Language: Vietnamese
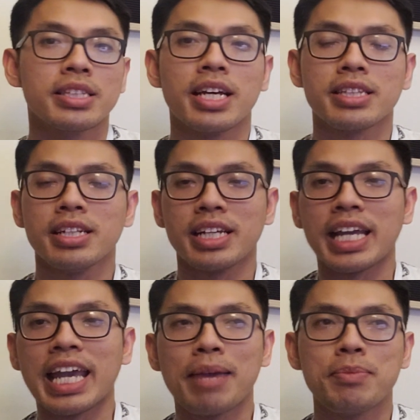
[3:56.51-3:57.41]
Tết tức là
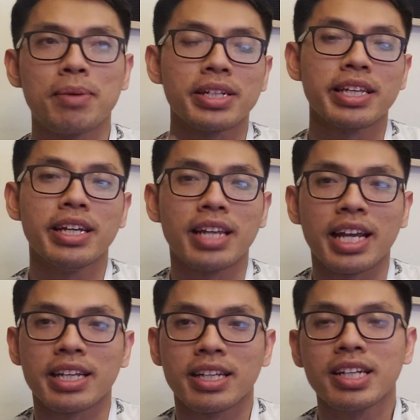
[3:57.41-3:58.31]
ngày 25 tháng Giêng
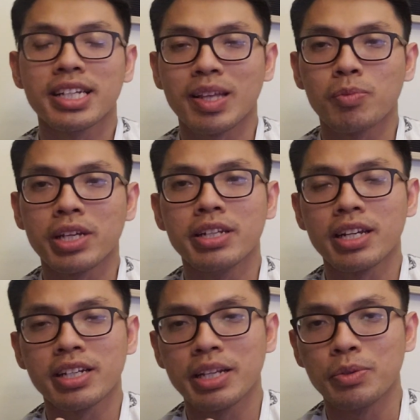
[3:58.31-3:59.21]
là những cái thông tin
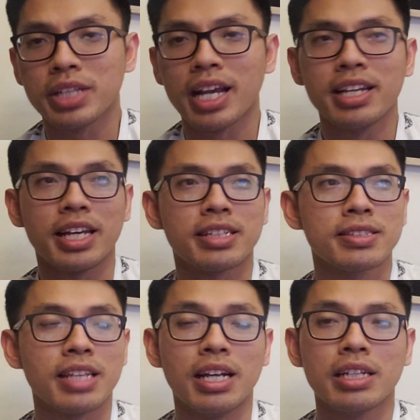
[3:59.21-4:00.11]
đó nó đều sai lệch
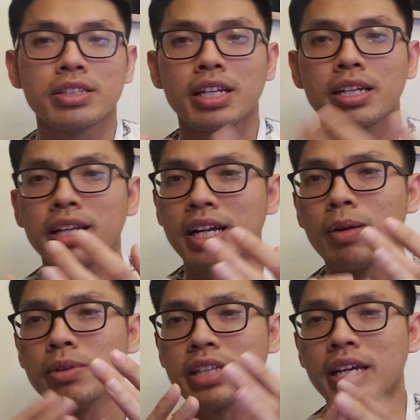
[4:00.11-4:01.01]
tại trước tiên là
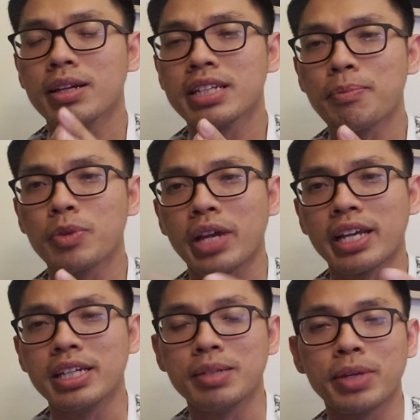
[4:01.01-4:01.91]
không có chuyện
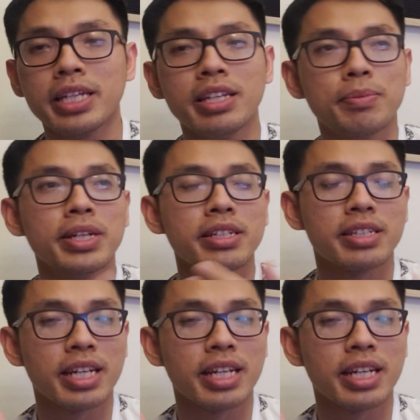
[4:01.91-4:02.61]
50.000 người Mỹ vượt biên